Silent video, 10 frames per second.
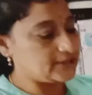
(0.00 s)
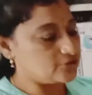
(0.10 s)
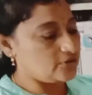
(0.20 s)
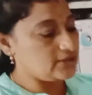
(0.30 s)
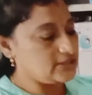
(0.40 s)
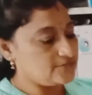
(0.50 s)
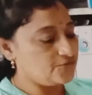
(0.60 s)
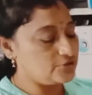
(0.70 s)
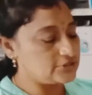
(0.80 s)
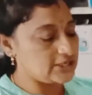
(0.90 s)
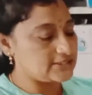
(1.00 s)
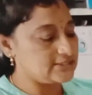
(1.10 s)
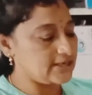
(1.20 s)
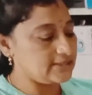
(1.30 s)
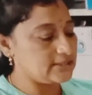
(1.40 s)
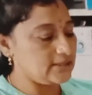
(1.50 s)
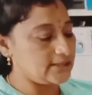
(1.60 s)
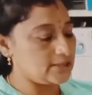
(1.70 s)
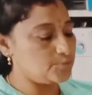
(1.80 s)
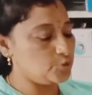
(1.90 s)
పెట్టుకోవాలి ఫుల్ ఛార్జింగ్ అయితే
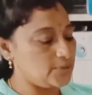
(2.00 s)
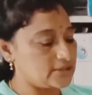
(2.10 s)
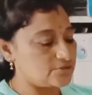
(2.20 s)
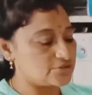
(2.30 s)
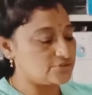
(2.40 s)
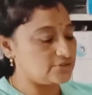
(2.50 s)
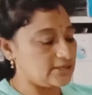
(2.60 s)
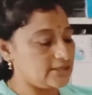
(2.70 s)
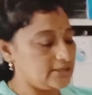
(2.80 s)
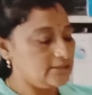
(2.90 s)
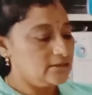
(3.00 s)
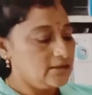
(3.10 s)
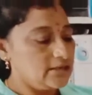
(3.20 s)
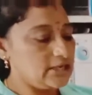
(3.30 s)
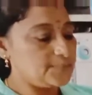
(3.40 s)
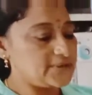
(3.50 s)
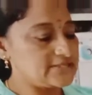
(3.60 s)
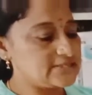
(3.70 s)
ఇక్కడ బ్లూ మార్క్ వస్తుందండి ఇలా ప్రెస్